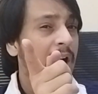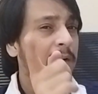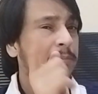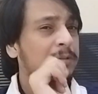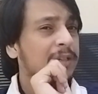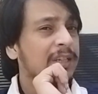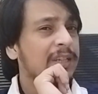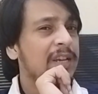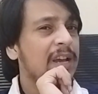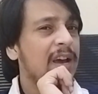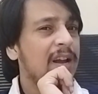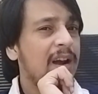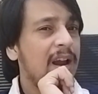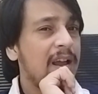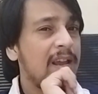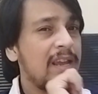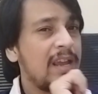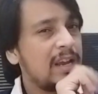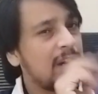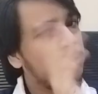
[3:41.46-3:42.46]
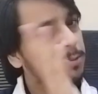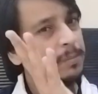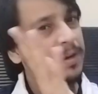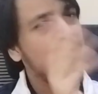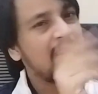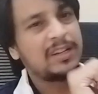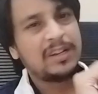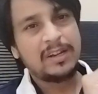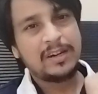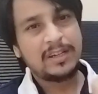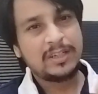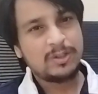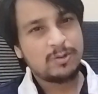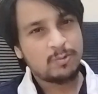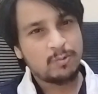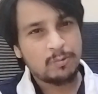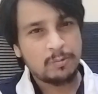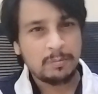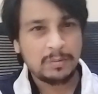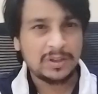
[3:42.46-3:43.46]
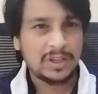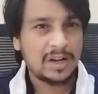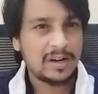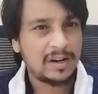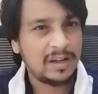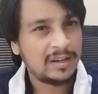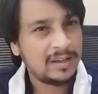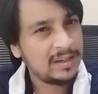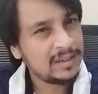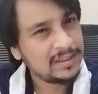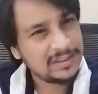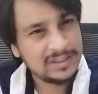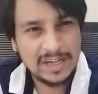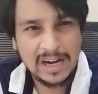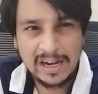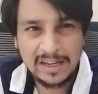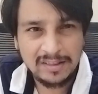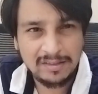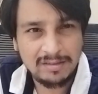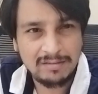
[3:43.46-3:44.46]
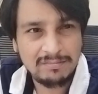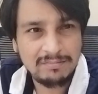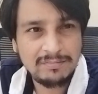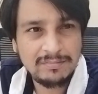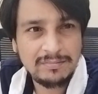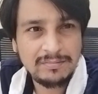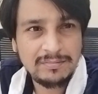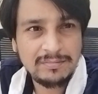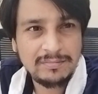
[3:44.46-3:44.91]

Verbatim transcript: आपकी क्या राय है कमेंट करके ज़रूर बताना जय हिंद